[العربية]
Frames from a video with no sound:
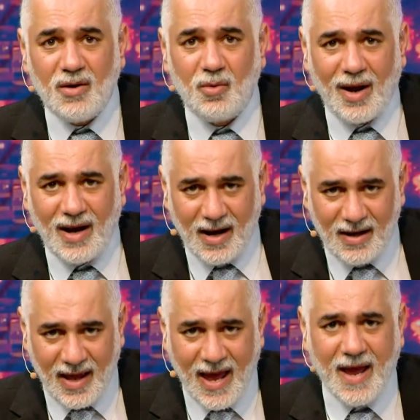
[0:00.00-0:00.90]

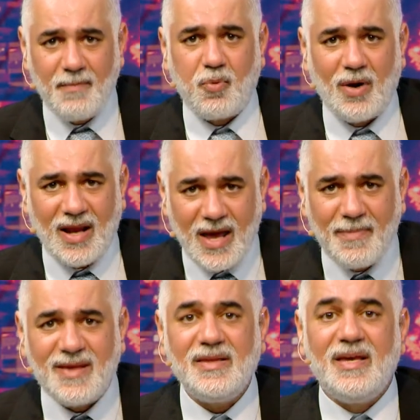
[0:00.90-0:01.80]
والاب
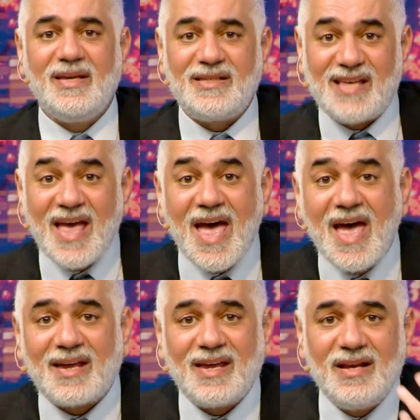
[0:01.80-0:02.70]
والابن
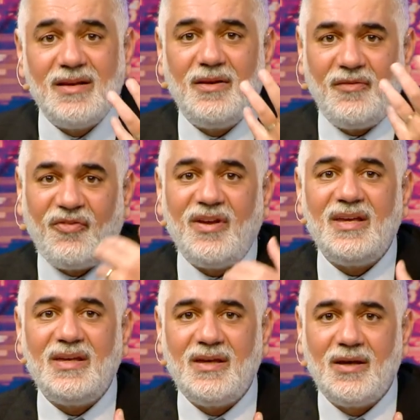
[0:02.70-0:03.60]
ساكن
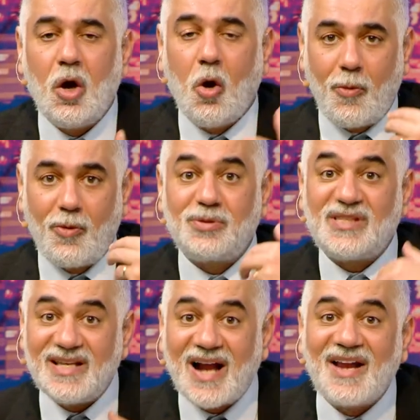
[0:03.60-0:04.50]
فيه
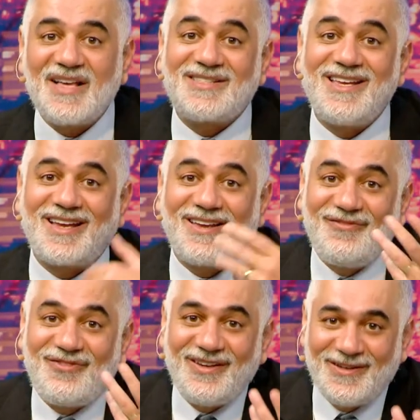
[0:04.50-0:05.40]
وبصير انا ساكن
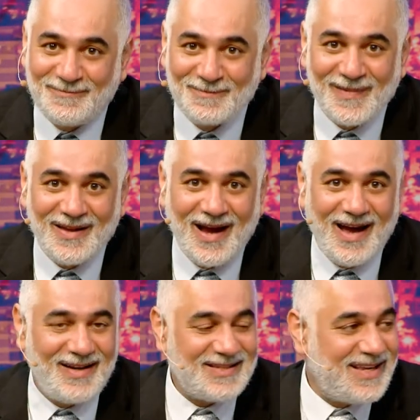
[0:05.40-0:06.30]
فيه
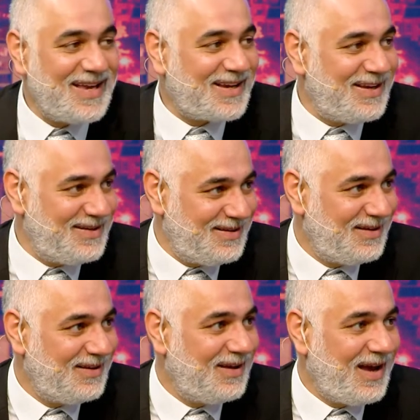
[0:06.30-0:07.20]
انا ساكن
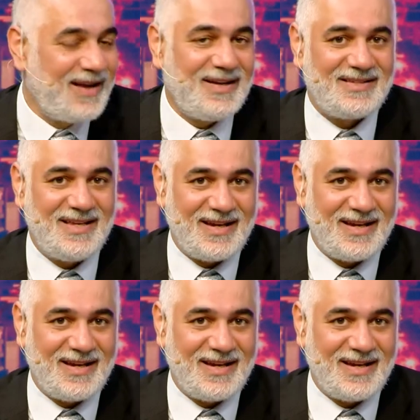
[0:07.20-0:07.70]
امين شو انا حلوة